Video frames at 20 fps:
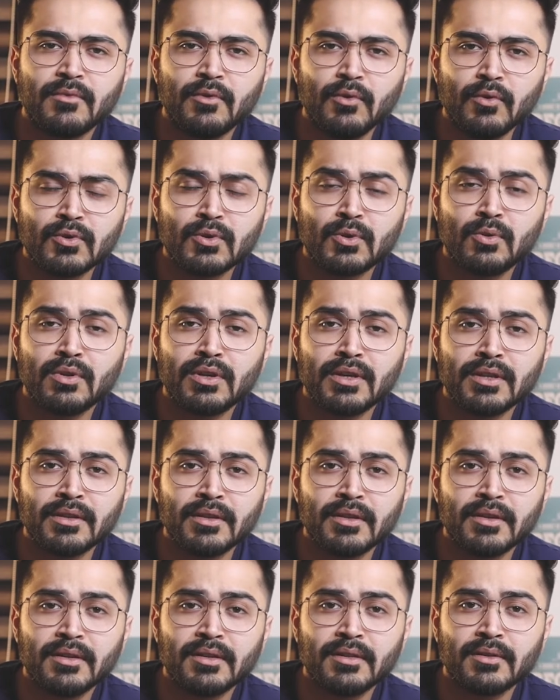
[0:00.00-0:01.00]
दोस्तों के
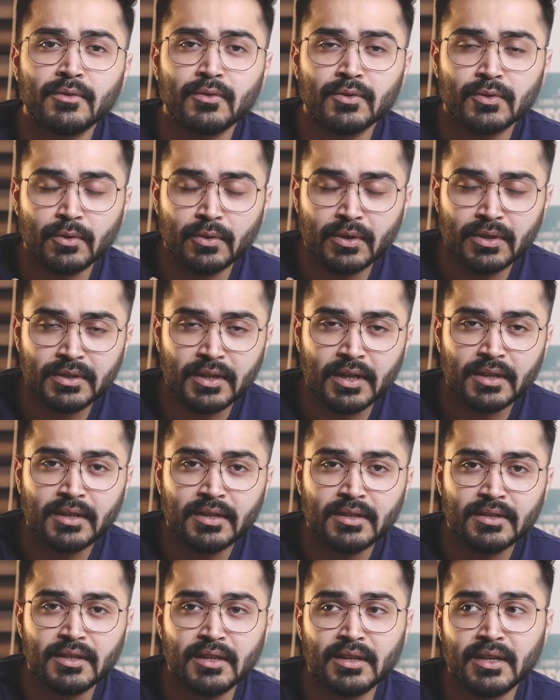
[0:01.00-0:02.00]
अंदर दोस्तों के साथ
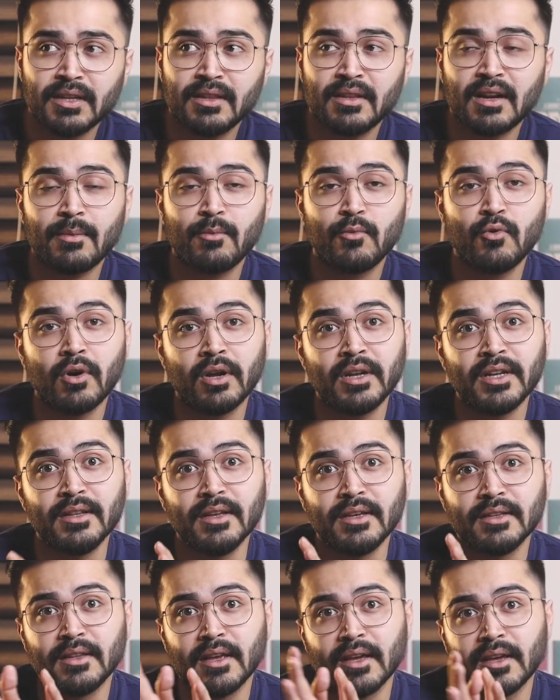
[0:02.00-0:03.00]
जिनके अंदर आपको अली
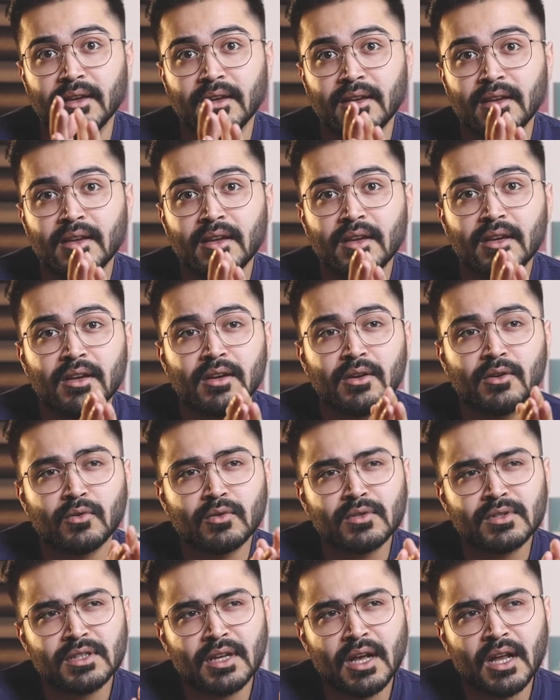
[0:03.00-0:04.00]
दिखता है
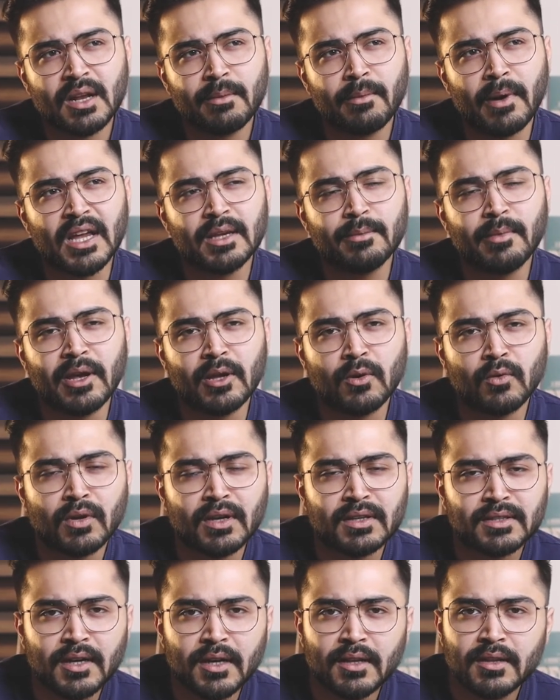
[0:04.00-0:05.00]
उन सारे भाई बहनों
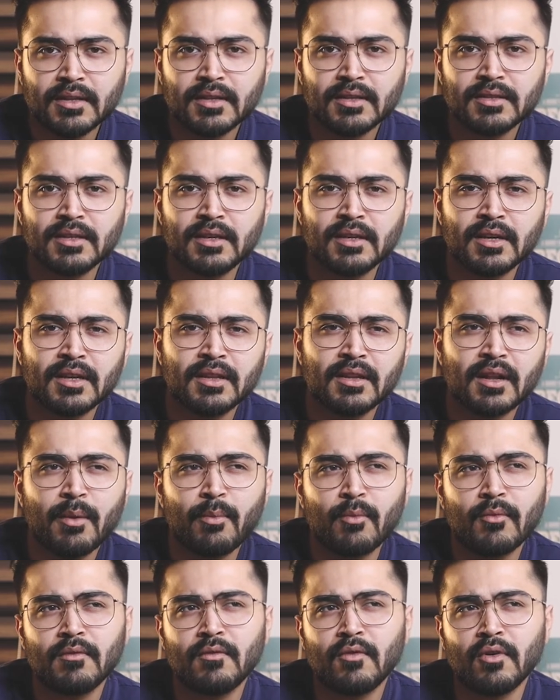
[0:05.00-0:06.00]
के साथ जिनके अंदर
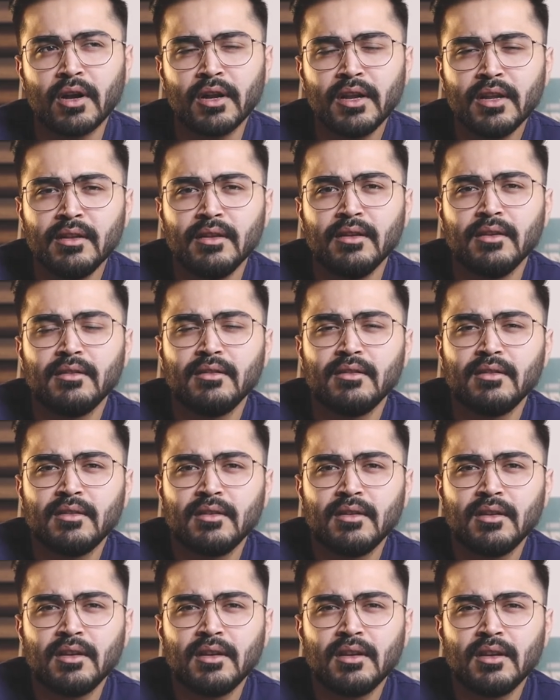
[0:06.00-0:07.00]
आपको वो अली
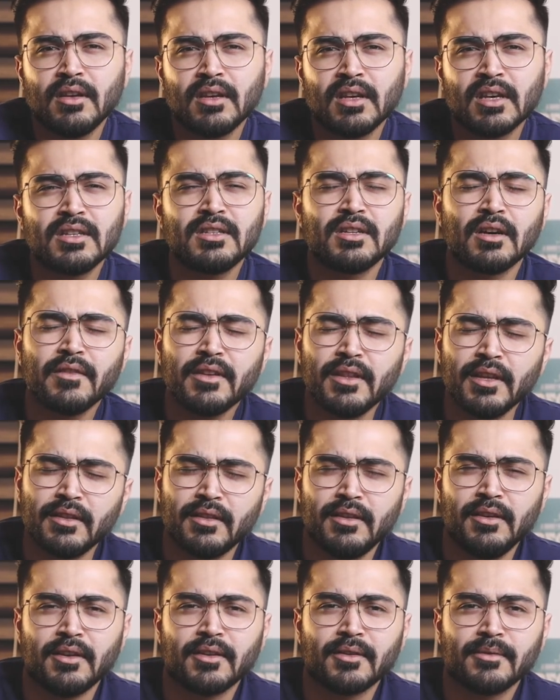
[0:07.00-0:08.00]
की छवि
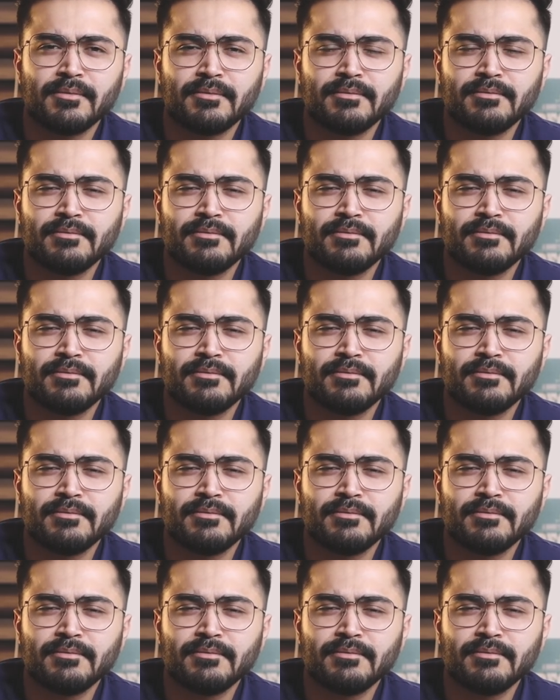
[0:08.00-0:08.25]
दिखती है